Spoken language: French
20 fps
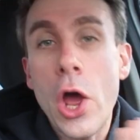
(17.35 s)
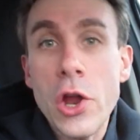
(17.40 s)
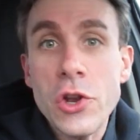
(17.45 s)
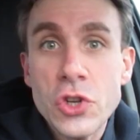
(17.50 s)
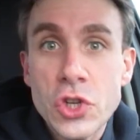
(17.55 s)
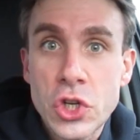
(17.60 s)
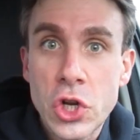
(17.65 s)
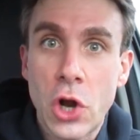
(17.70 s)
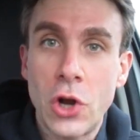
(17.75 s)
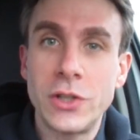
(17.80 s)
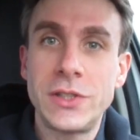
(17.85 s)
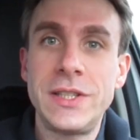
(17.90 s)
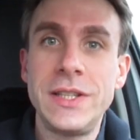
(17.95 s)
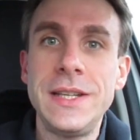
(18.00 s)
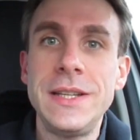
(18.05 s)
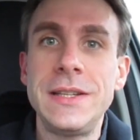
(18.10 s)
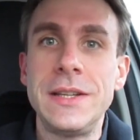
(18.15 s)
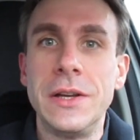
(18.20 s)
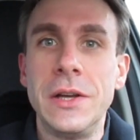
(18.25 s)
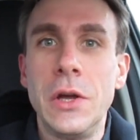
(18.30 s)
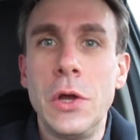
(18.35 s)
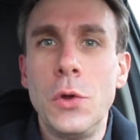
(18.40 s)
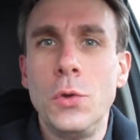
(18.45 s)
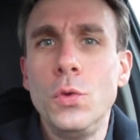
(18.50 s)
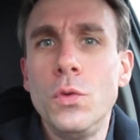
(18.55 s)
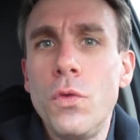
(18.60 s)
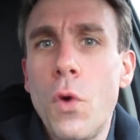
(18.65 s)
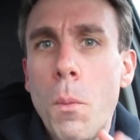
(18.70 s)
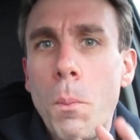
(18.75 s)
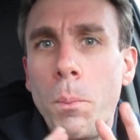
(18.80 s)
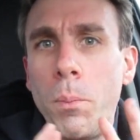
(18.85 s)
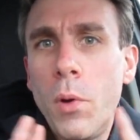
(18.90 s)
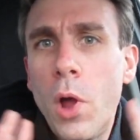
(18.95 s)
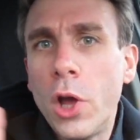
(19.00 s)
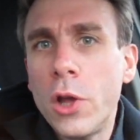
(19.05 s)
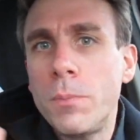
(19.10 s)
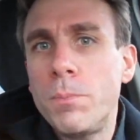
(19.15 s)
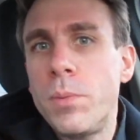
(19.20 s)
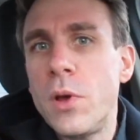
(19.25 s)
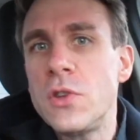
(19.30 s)
Uncharted, nouveau
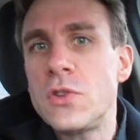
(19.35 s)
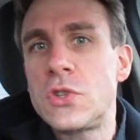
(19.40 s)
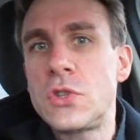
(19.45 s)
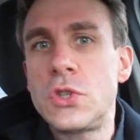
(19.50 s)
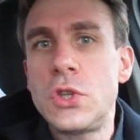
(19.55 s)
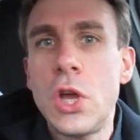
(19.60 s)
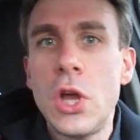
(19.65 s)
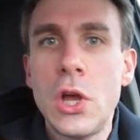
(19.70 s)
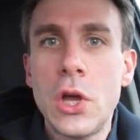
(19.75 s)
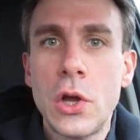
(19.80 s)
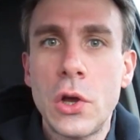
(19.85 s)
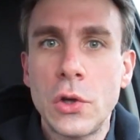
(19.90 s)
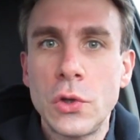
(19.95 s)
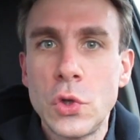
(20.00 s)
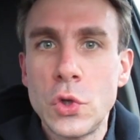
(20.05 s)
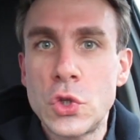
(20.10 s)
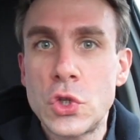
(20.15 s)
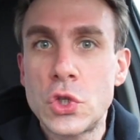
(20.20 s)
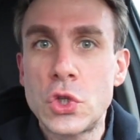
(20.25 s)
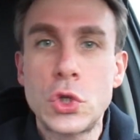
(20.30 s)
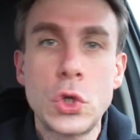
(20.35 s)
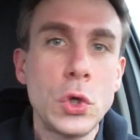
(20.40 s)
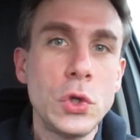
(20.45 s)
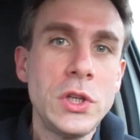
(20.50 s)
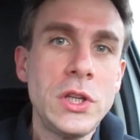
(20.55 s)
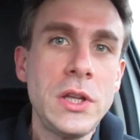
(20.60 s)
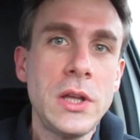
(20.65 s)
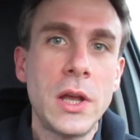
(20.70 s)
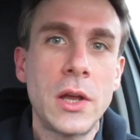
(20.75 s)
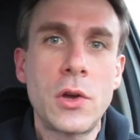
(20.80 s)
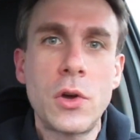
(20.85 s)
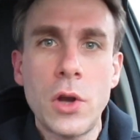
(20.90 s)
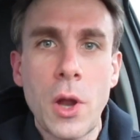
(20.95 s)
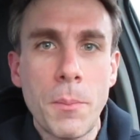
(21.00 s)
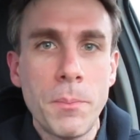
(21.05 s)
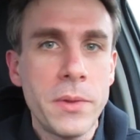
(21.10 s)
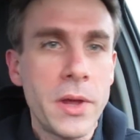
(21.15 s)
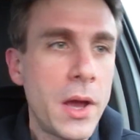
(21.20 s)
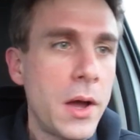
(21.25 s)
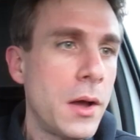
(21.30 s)
blockbuster de Sony et
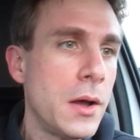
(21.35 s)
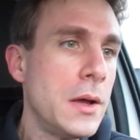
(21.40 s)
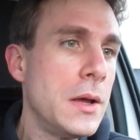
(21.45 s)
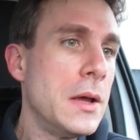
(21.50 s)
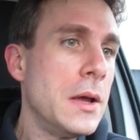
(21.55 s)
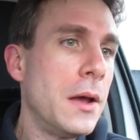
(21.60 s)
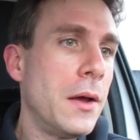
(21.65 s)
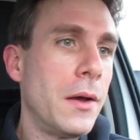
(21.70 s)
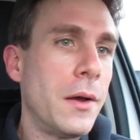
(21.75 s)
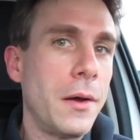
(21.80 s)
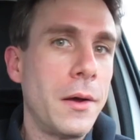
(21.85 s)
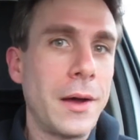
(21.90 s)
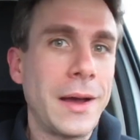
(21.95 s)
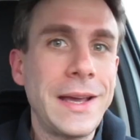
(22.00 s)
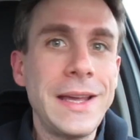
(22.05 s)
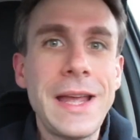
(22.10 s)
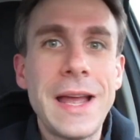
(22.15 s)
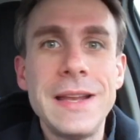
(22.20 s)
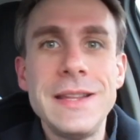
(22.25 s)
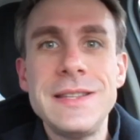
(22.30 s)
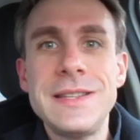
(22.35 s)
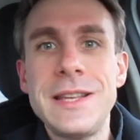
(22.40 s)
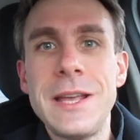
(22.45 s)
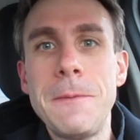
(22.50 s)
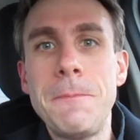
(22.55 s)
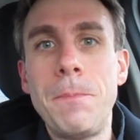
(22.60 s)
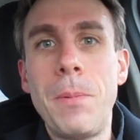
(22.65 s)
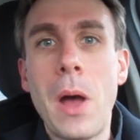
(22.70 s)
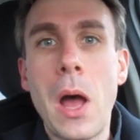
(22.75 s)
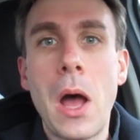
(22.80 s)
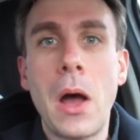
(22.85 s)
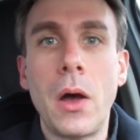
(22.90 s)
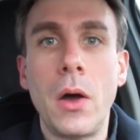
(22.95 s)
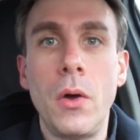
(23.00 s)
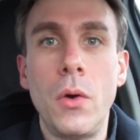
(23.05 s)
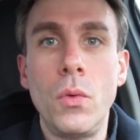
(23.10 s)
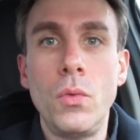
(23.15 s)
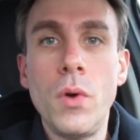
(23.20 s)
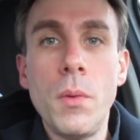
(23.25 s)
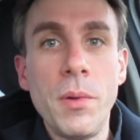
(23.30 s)
Columbia, euh, réalisé
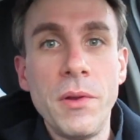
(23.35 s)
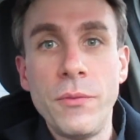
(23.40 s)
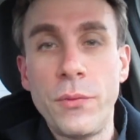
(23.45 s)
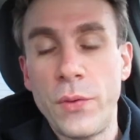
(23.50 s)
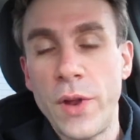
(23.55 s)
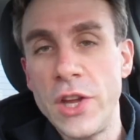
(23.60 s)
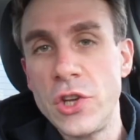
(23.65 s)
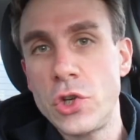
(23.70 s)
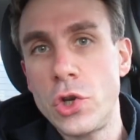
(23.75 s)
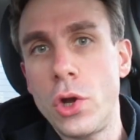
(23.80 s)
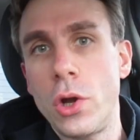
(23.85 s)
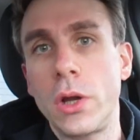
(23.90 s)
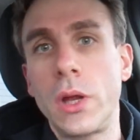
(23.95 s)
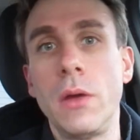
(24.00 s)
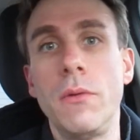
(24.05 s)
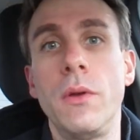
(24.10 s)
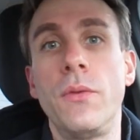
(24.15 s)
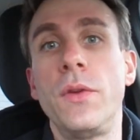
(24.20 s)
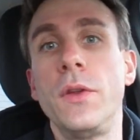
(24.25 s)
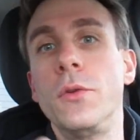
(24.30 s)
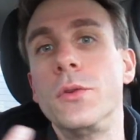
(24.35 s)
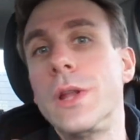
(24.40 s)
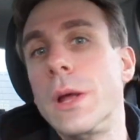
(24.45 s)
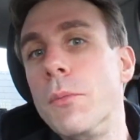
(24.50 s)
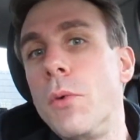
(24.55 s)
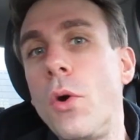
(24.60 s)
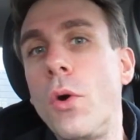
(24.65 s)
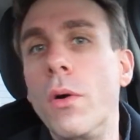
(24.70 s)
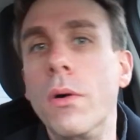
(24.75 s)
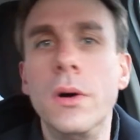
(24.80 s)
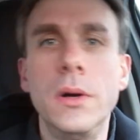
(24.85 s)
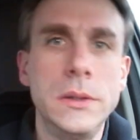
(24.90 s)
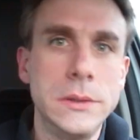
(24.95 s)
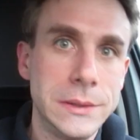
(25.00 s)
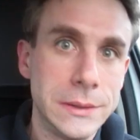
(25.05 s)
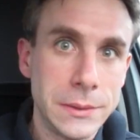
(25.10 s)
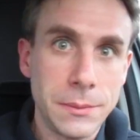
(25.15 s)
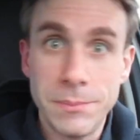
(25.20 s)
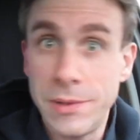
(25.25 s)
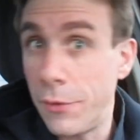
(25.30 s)
par Ruben Fleischer, qui avait fait notamment
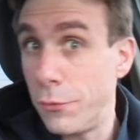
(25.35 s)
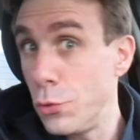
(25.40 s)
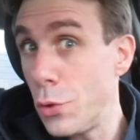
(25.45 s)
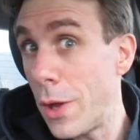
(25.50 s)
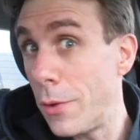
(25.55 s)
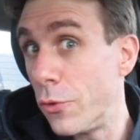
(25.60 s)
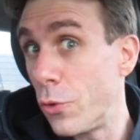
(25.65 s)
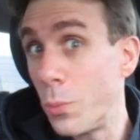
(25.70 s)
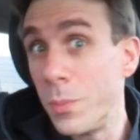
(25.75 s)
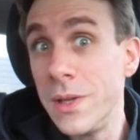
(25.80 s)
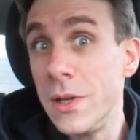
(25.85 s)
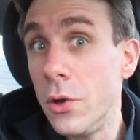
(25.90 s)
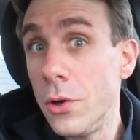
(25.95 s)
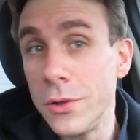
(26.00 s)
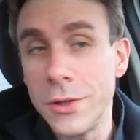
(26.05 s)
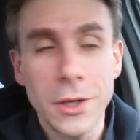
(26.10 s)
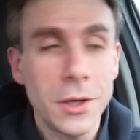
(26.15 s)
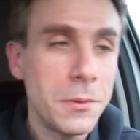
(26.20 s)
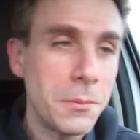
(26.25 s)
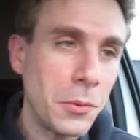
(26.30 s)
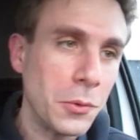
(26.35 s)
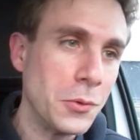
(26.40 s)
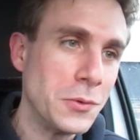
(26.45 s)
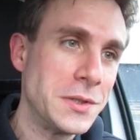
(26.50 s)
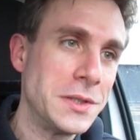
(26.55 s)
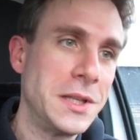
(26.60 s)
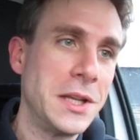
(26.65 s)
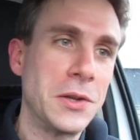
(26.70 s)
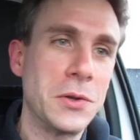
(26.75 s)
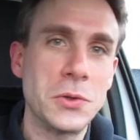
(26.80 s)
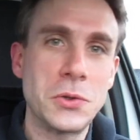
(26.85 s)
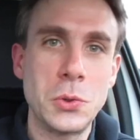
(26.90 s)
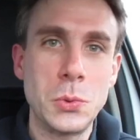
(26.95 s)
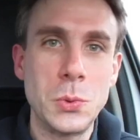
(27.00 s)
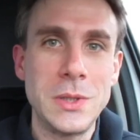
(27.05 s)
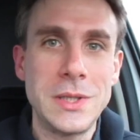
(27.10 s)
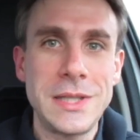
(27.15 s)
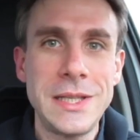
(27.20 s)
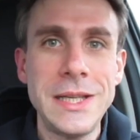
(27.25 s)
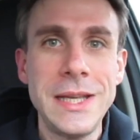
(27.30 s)
Bienvenue à Zombieland, hein, pour ne citer que
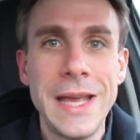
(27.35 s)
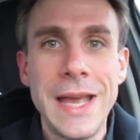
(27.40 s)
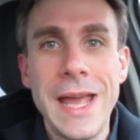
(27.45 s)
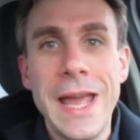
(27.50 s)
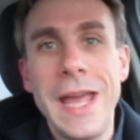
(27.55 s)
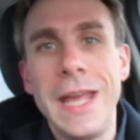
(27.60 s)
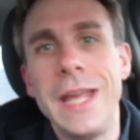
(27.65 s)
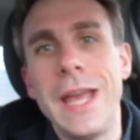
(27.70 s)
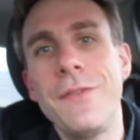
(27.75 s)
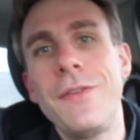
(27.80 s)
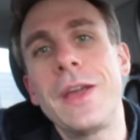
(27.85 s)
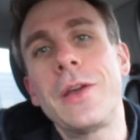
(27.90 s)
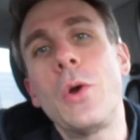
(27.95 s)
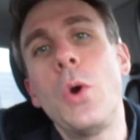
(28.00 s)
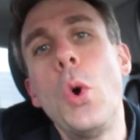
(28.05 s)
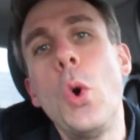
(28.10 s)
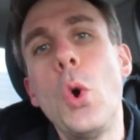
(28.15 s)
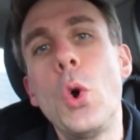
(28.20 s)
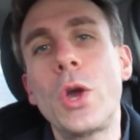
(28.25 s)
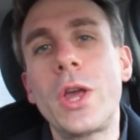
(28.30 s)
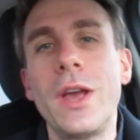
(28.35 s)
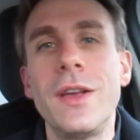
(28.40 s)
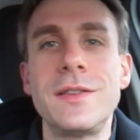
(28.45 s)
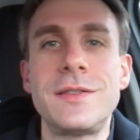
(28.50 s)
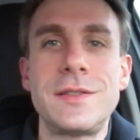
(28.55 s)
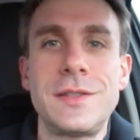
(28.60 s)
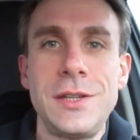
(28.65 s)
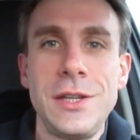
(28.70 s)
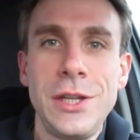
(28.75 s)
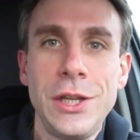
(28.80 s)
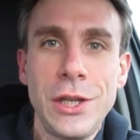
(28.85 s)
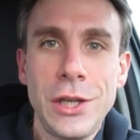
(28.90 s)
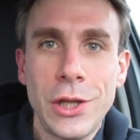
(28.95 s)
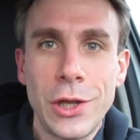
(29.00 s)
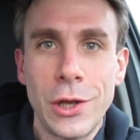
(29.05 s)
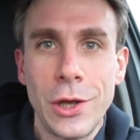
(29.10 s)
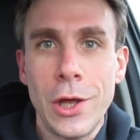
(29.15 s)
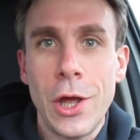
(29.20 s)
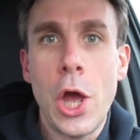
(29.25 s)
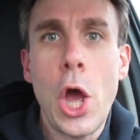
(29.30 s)
celui-ci. Et avec au
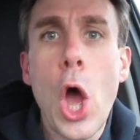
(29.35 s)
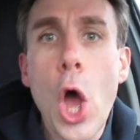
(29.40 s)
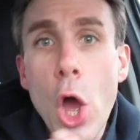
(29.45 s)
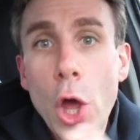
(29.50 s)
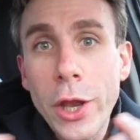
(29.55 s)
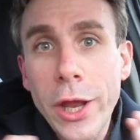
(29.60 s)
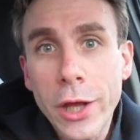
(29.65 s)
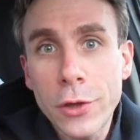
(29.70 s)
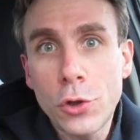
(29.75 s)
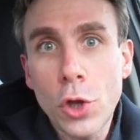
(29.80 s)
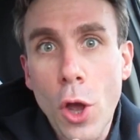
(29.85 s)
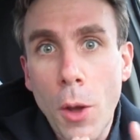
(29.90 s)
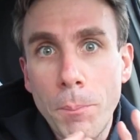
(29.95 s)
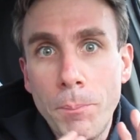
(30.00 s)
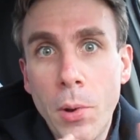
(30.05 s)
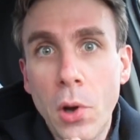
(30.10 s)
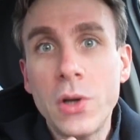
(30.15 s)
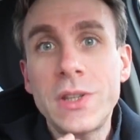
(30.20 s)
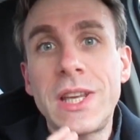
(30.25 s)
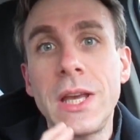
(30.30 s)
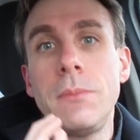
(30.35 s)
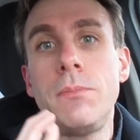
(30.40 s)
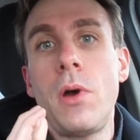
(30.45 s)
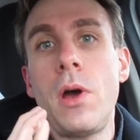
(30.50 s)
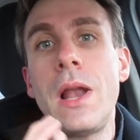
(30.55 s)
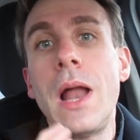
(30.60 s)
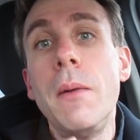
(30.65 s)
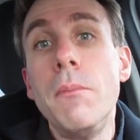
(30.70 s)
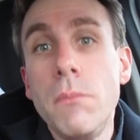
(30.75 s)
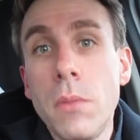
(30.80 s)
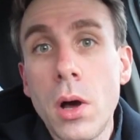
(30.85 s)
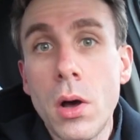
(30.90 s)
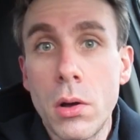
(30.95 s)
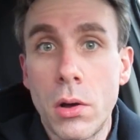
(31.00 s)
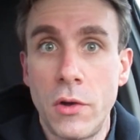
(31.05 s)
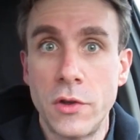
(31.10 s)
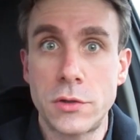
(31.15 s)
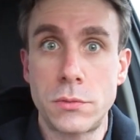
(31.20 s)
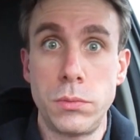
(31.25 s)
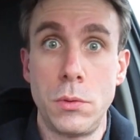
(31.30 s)
casting, un acteur bankable à
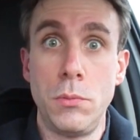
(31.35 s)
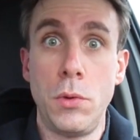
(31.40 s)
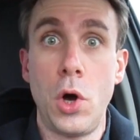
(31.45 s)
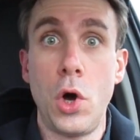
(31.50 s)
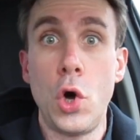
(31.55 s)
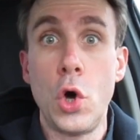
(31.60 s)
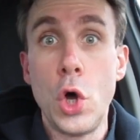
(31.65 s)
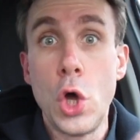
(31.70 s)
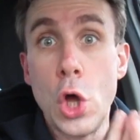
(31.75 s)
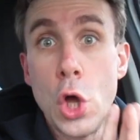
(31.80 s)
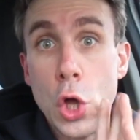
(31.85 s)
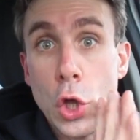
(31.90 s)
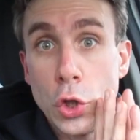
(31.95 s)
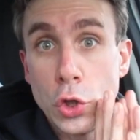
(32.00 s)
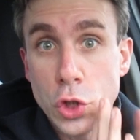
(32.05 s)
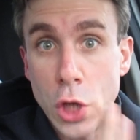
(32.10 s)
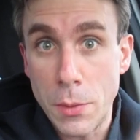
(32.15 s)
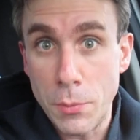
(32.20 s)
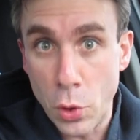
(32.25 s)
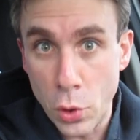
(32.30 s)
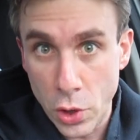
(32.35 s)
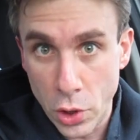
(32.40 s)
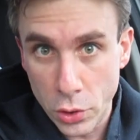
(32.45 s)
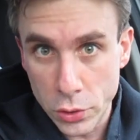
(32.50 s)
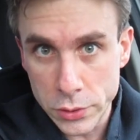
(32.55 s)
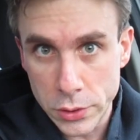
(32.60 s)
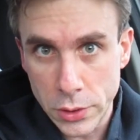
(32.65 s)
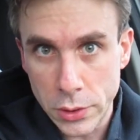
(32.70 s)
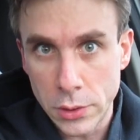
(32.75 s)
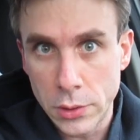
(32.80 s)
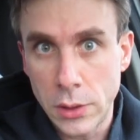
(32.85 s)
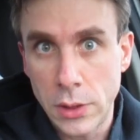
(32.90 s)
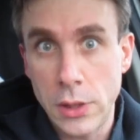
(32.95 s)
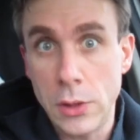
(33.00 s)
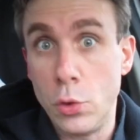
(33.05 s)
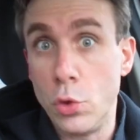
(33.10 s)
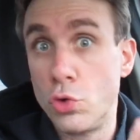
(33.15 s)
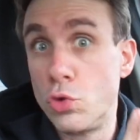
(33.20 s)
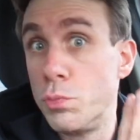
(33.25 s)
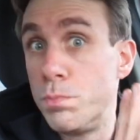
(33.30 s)
mort en ce moment, Tom Holland,
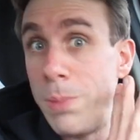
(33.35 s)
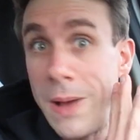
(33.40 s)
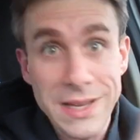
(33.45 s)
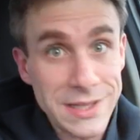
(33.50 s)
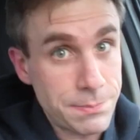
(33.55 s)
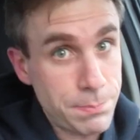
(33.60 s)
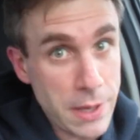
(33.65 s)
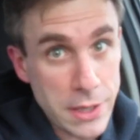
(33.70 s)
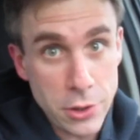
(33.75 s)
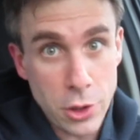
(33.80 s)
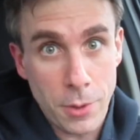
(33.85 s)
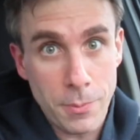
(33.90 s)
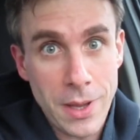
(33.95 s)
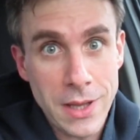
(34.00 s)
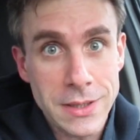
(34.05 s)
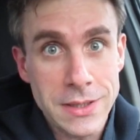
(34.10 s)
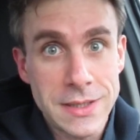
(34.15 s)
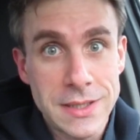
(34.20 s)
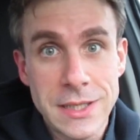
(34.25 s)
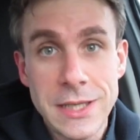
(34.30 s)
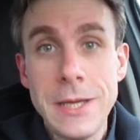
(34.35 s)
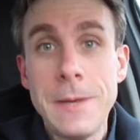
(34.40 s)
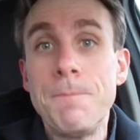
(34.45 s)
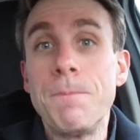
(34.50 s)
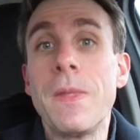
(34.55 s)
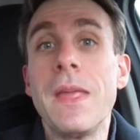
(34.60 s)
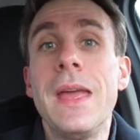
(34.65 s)
qui ne joue pas Spider-Man ici.